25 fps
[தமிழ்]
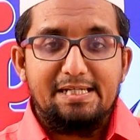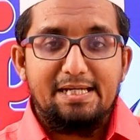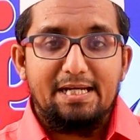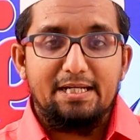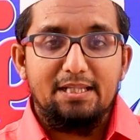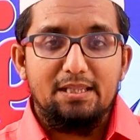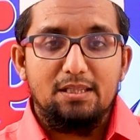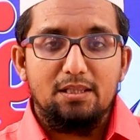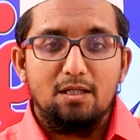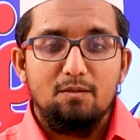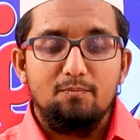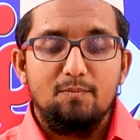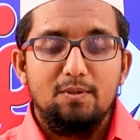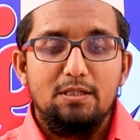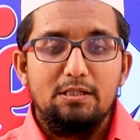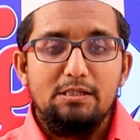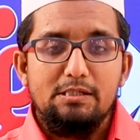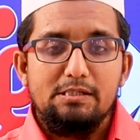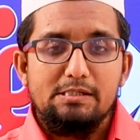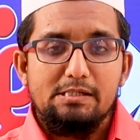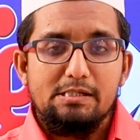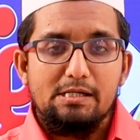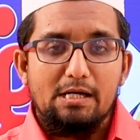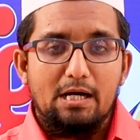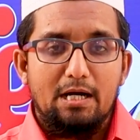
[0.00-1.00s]
என் தமிழ்
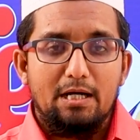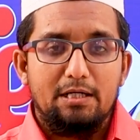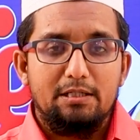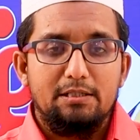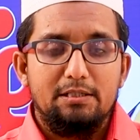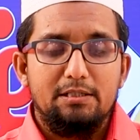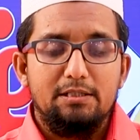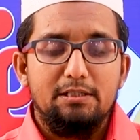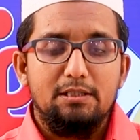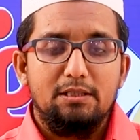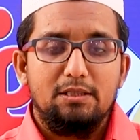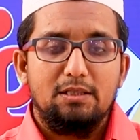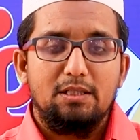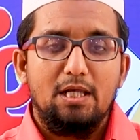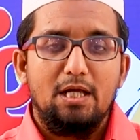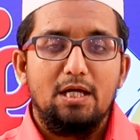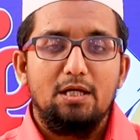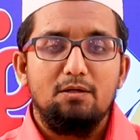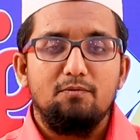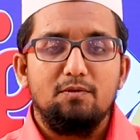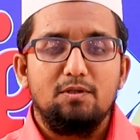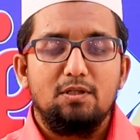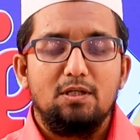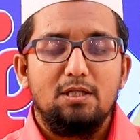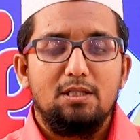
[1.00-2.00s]
நான்கு
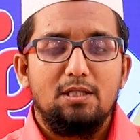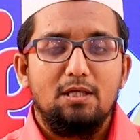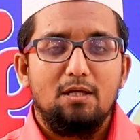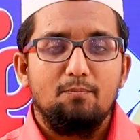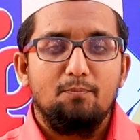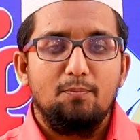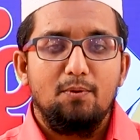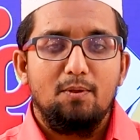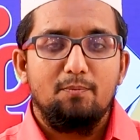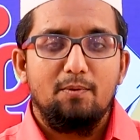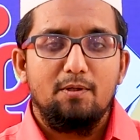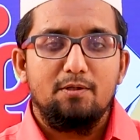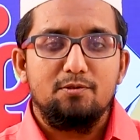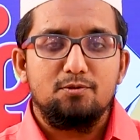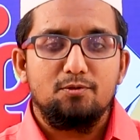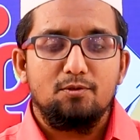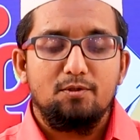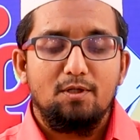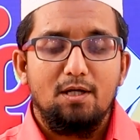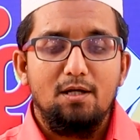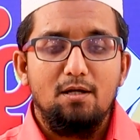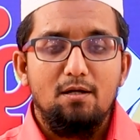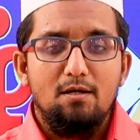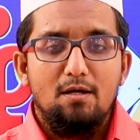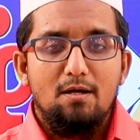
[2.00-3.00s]
தேர்வு தேதி எப்போ அப்படின்னு
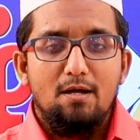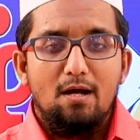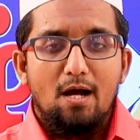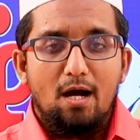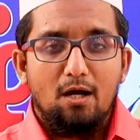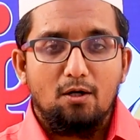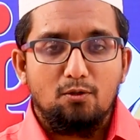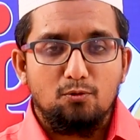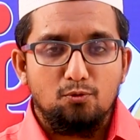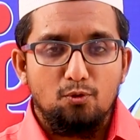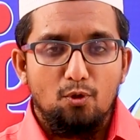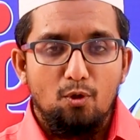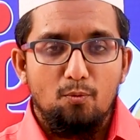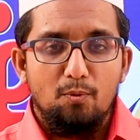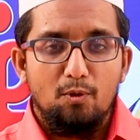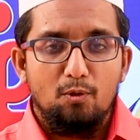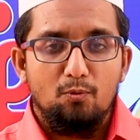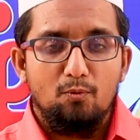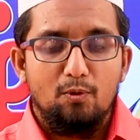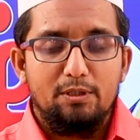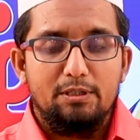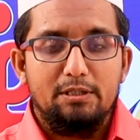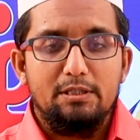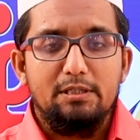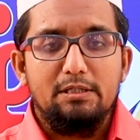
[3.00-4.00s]
சொன்னால் அக்டோபர்
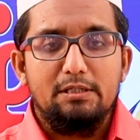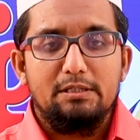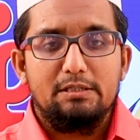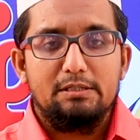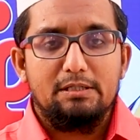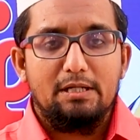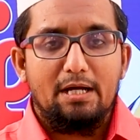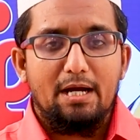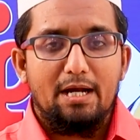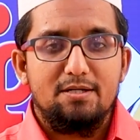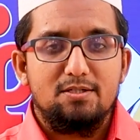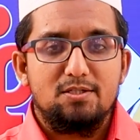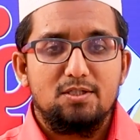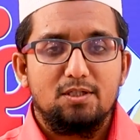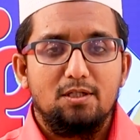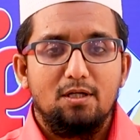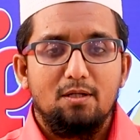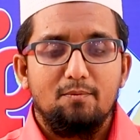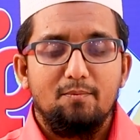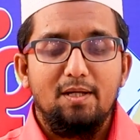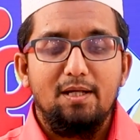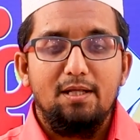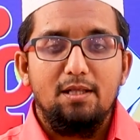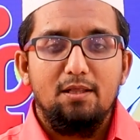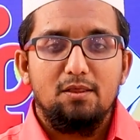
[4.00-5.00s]
ஒன்று
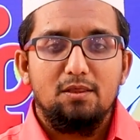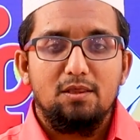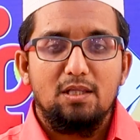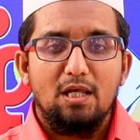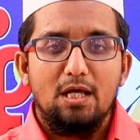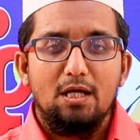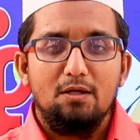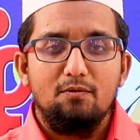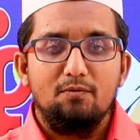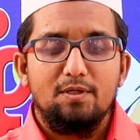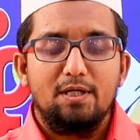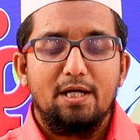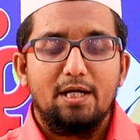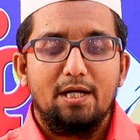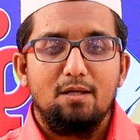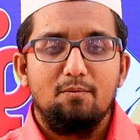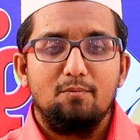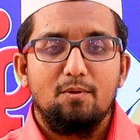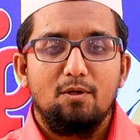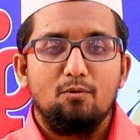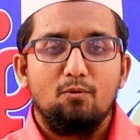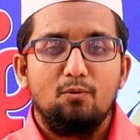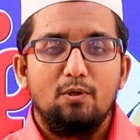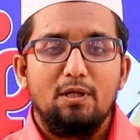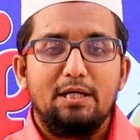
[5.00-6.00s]
ஞாயிற்றுக்கிழமை தேர்வு
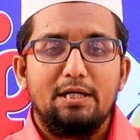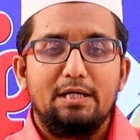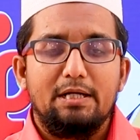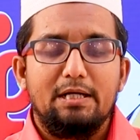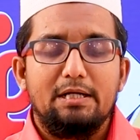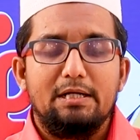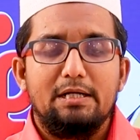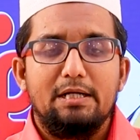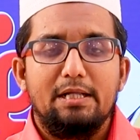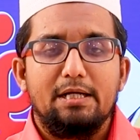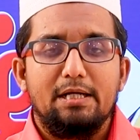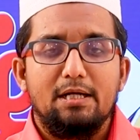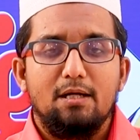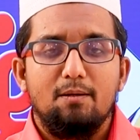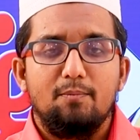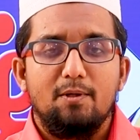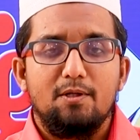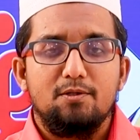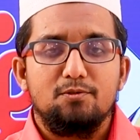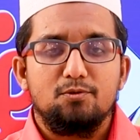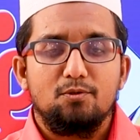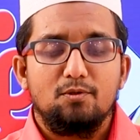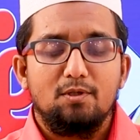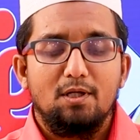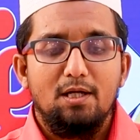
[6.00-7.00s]
நடைபெறக்கூடிய இடங்கள் எங்கே
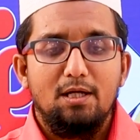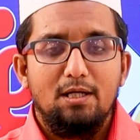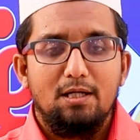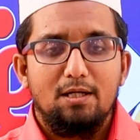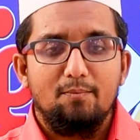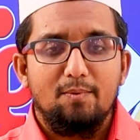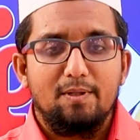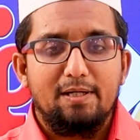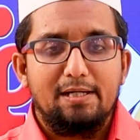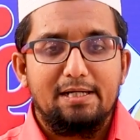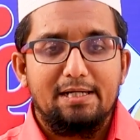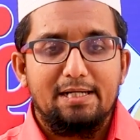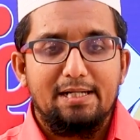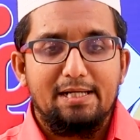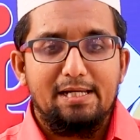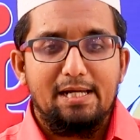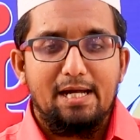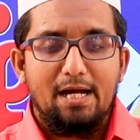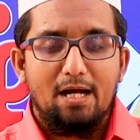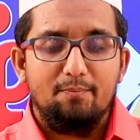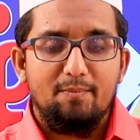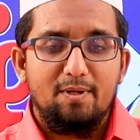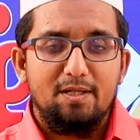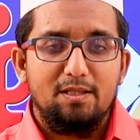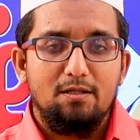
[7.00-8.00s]
அப்படின்னு சொன்னால் நம்ம கிளை
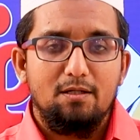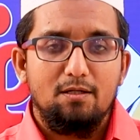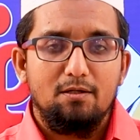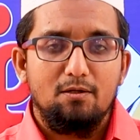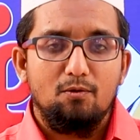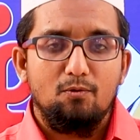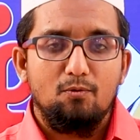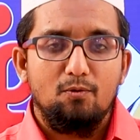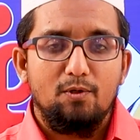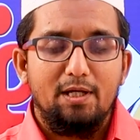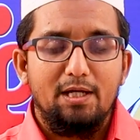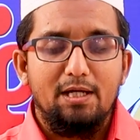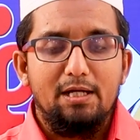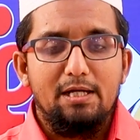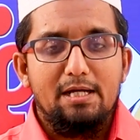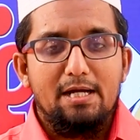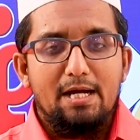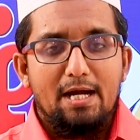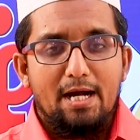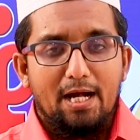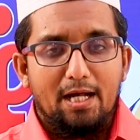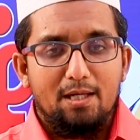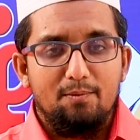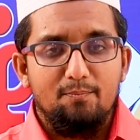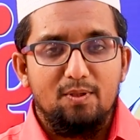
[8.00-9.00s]
அமைந்திருக்கக்கூடிய
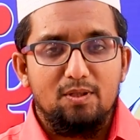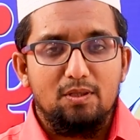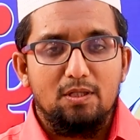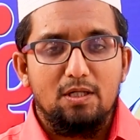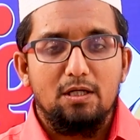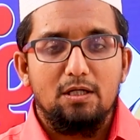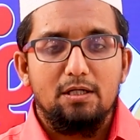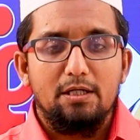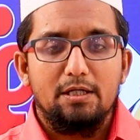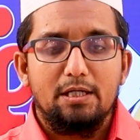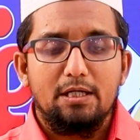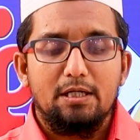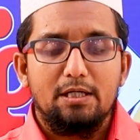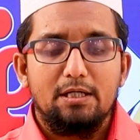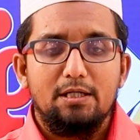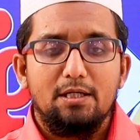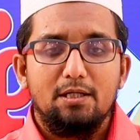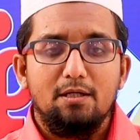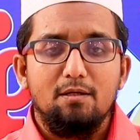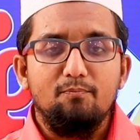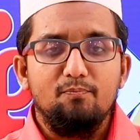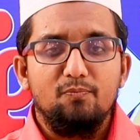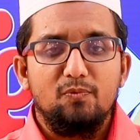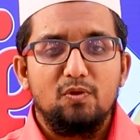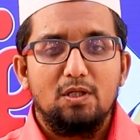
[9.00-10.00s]
ஐம்பத்தி ஏழு
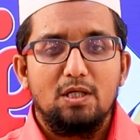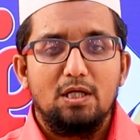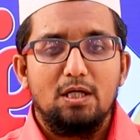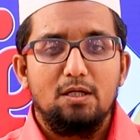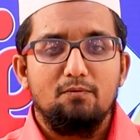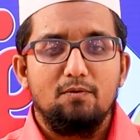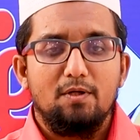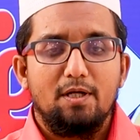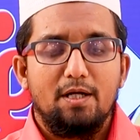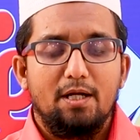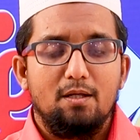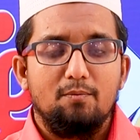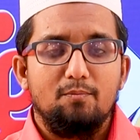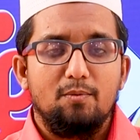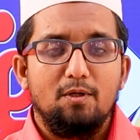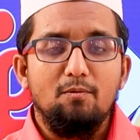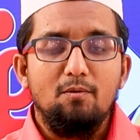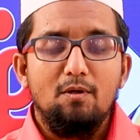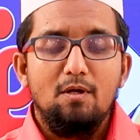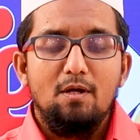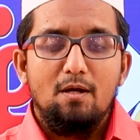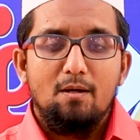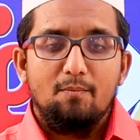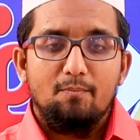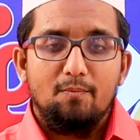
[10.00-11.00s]
இடங்கள்லையும் தேர்வு
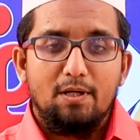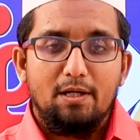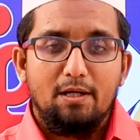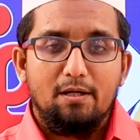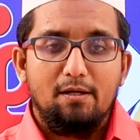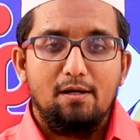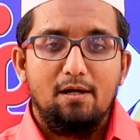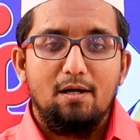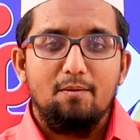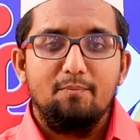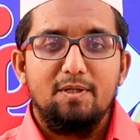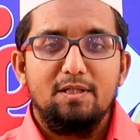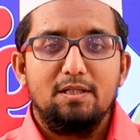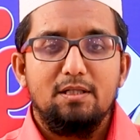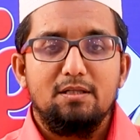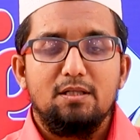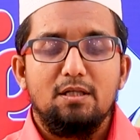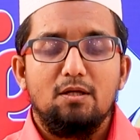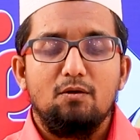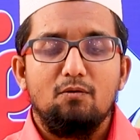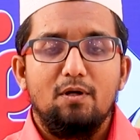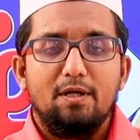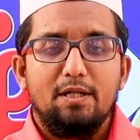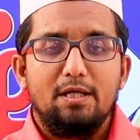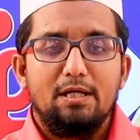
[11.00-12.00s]
நடைபெறும் மறக்காமல் இந்த
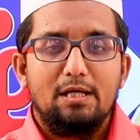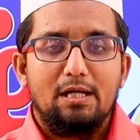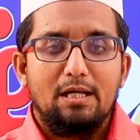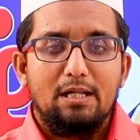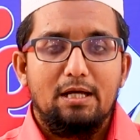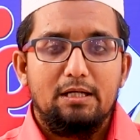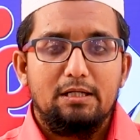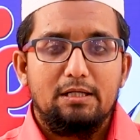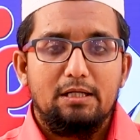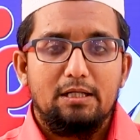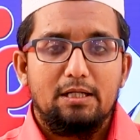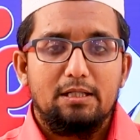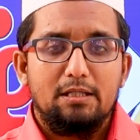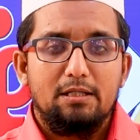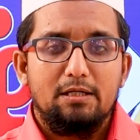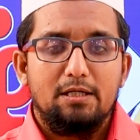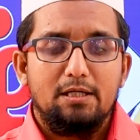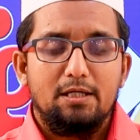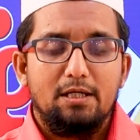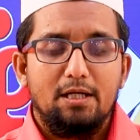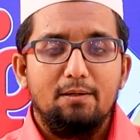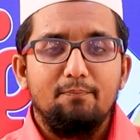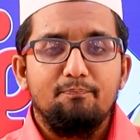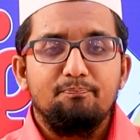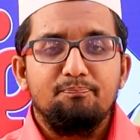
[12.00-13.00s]
தேர்வில் நீங்கள் எல்லோரும்
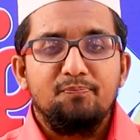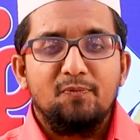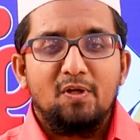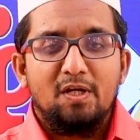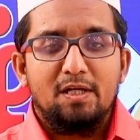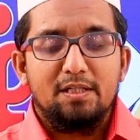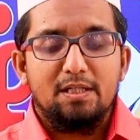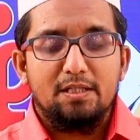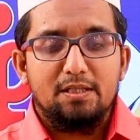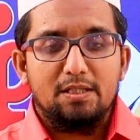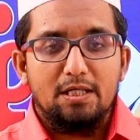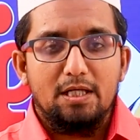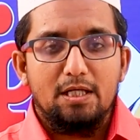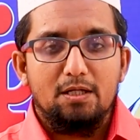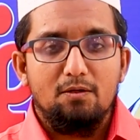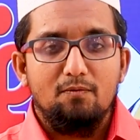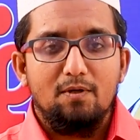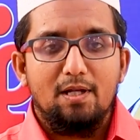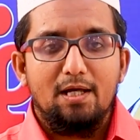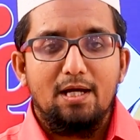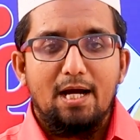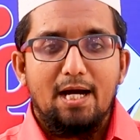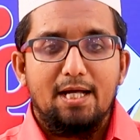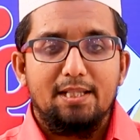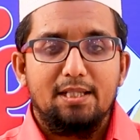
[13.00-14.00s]
கலந்துக்கிடுங்க இந்த
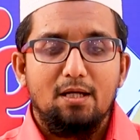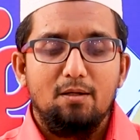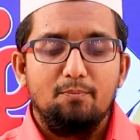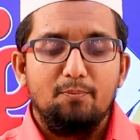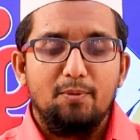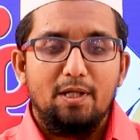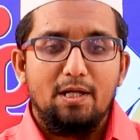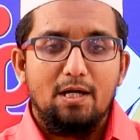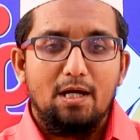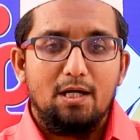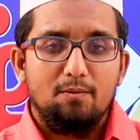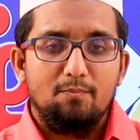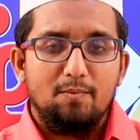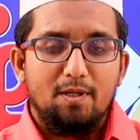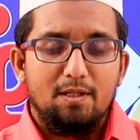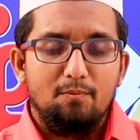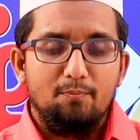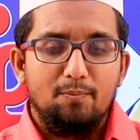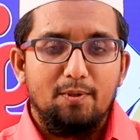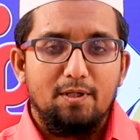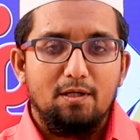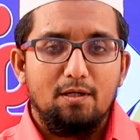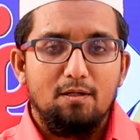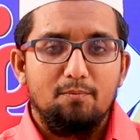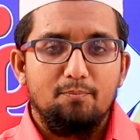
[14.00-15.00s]
தேர்வில் அதிகப்படியான
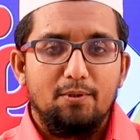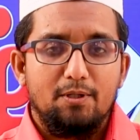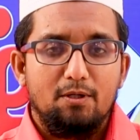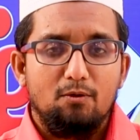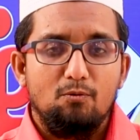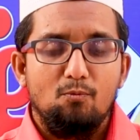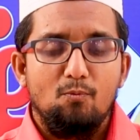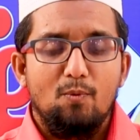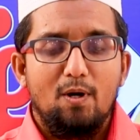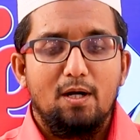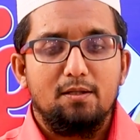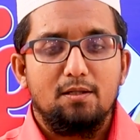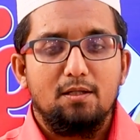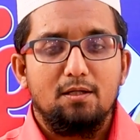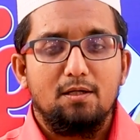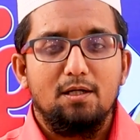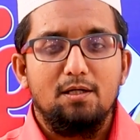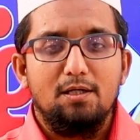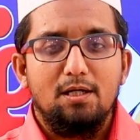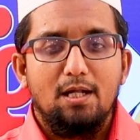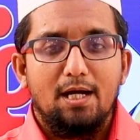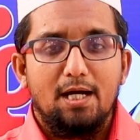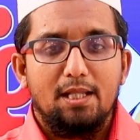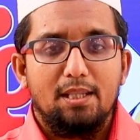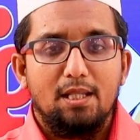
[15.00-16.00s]
மதிப்பெண்கள் பெறவும்
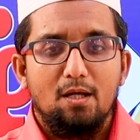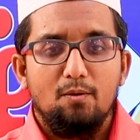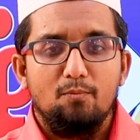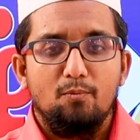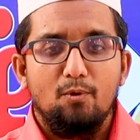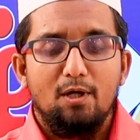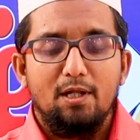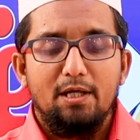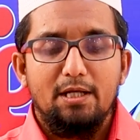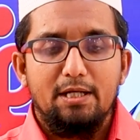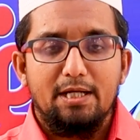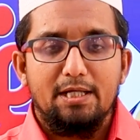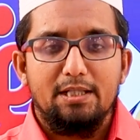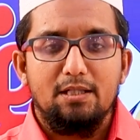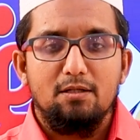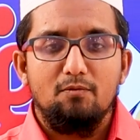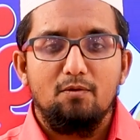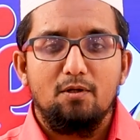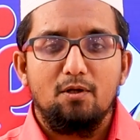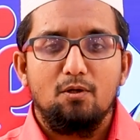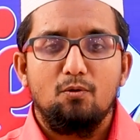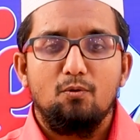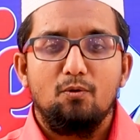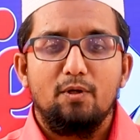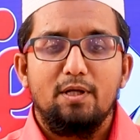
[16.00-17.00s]
வாழ்த்துக்கள் அதே போல்
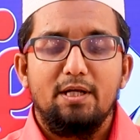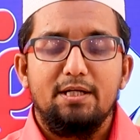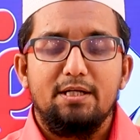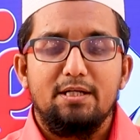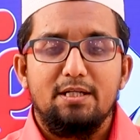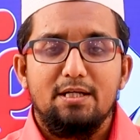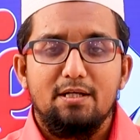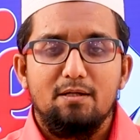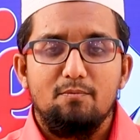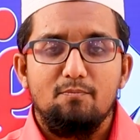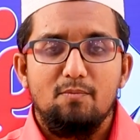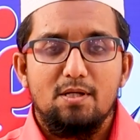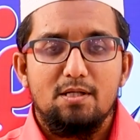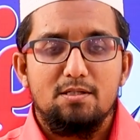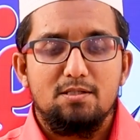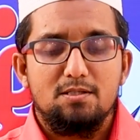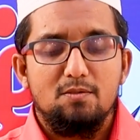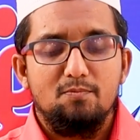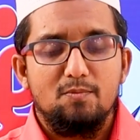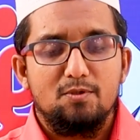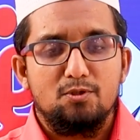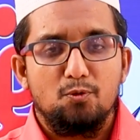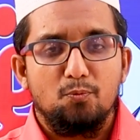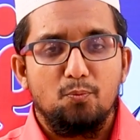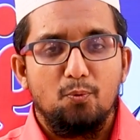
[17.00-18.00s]
எதிர்வரக்கூடிய
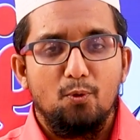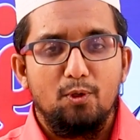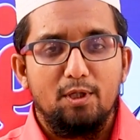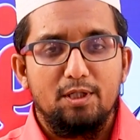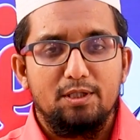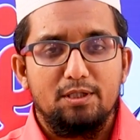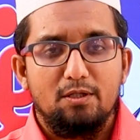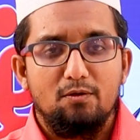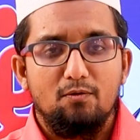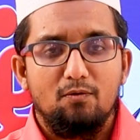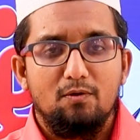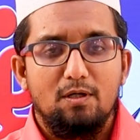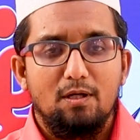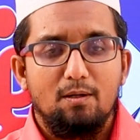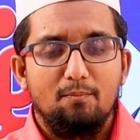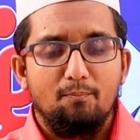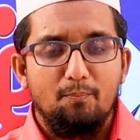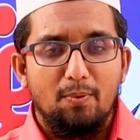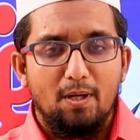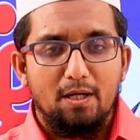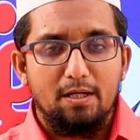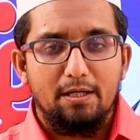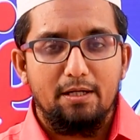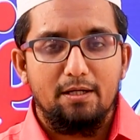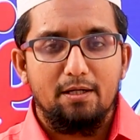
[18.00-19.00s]
டிஎன்பிஎஸ்சி மற்றும் போட்டித்
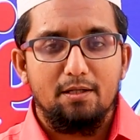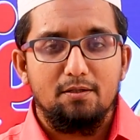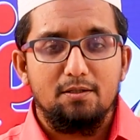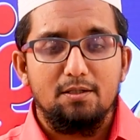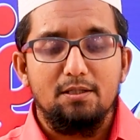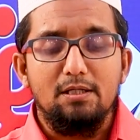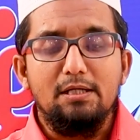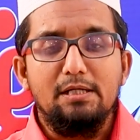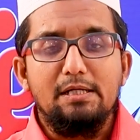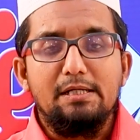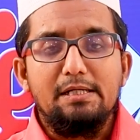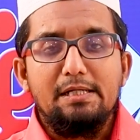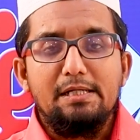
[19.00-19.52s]
தேர்வுகளில் பங்கெடுத்து